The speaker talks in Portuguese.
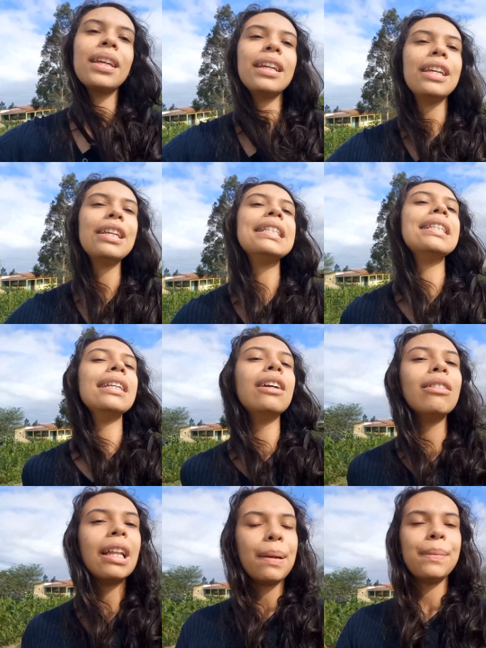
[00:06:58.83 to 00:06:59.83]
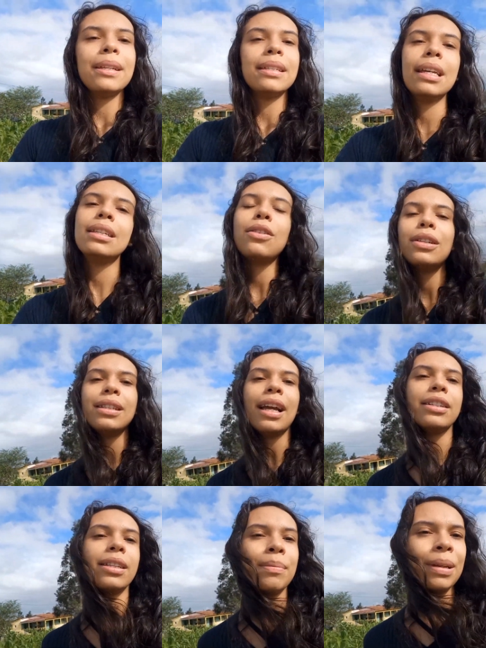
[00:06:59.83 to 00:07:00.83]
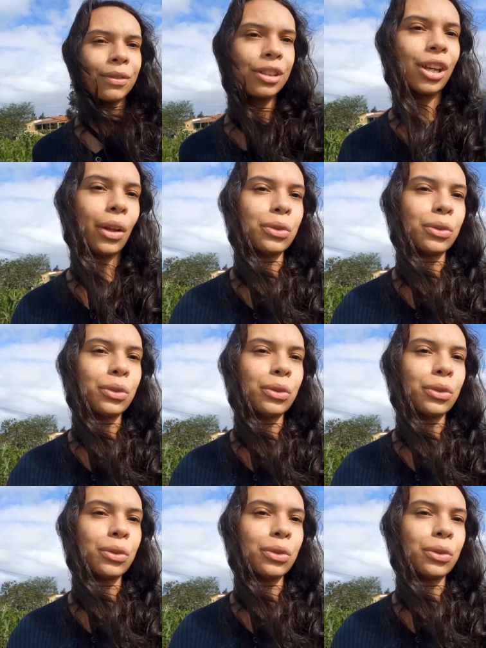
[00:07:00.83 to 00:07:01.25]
E sigam lá minhas redes sociais também, vou deixar